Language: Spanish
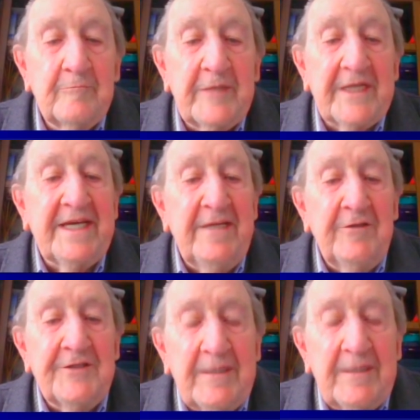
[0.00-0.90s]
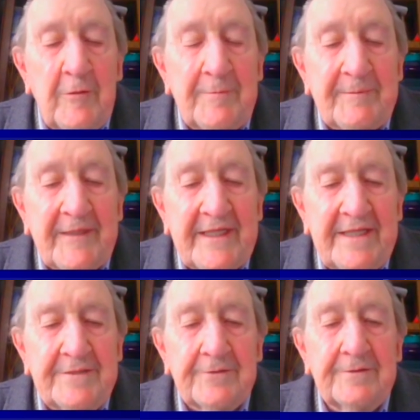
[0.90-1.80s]
para qué nos estábamos
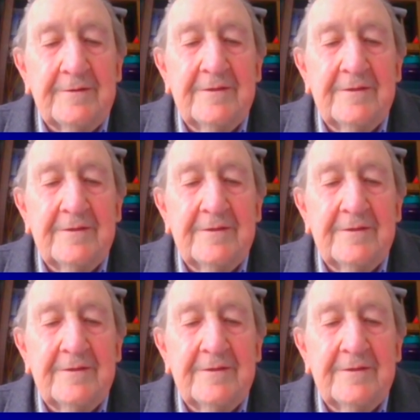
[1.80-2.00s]
preparando.